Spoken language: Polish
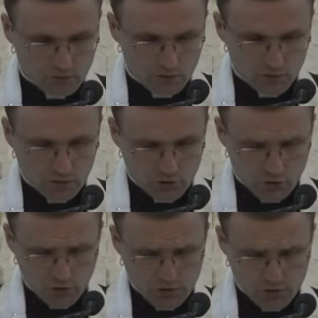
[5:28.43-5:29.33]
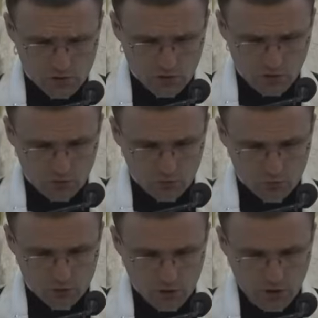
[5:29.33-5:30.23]
Dlaczego jest silna?
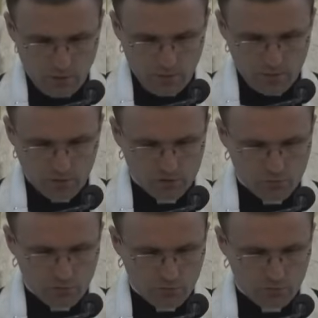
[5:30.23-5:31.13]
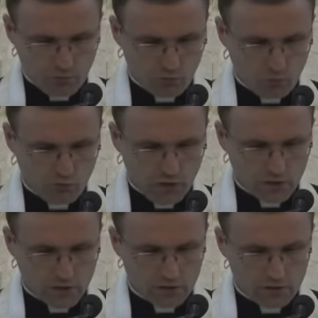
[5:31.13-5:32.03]
Otóż, jak weźmiemy pod
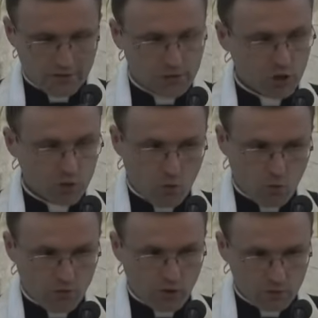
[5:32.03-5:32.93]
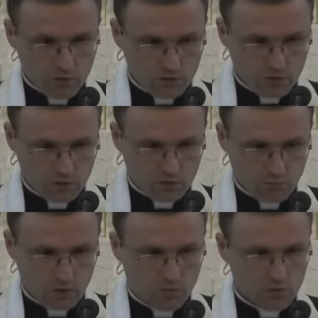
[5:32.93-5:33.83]
uwagę, dlaczego ufamy,
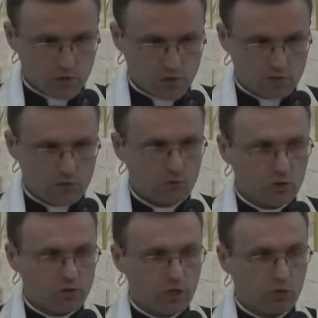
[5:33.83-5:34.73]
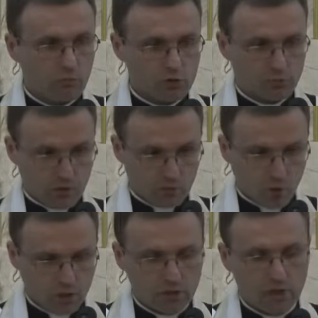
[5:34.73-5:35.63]
mianowicie ze względu na wszechmoc Pana
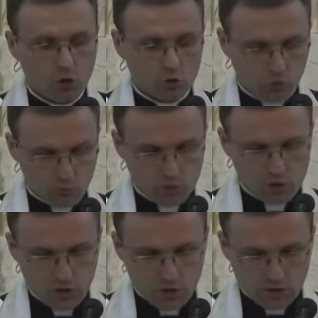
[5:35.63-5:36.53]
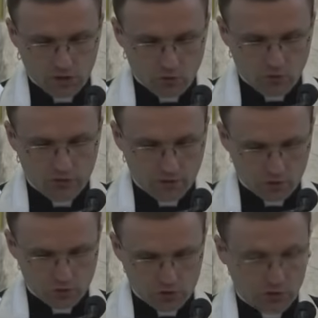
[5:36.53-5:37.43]
Boga, na Jego dobroć, na Jego
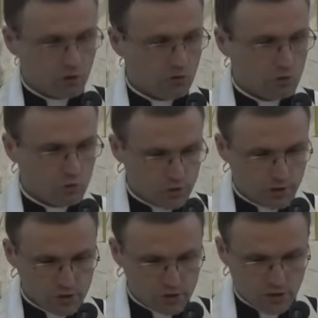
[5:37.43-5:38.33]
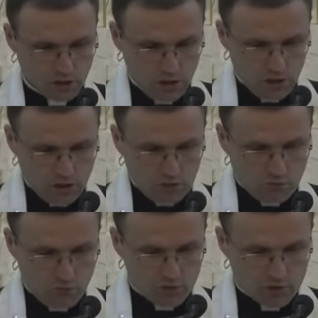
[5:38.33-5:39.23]
wierność, na Jego miłosierdzie, to
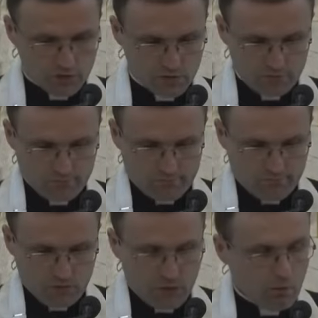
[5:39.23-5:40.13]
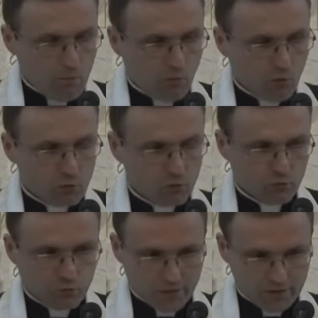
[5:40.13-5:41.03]
wówczas nie ma powodów
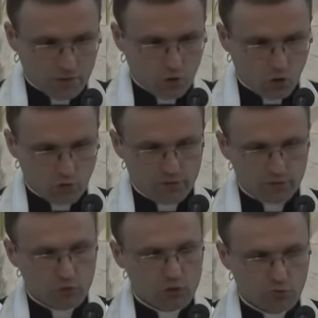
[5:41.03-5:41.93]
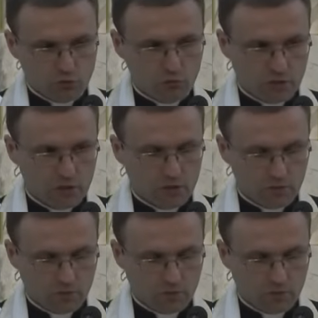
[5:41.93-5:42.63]
kiedykolwiek do zwątpienia.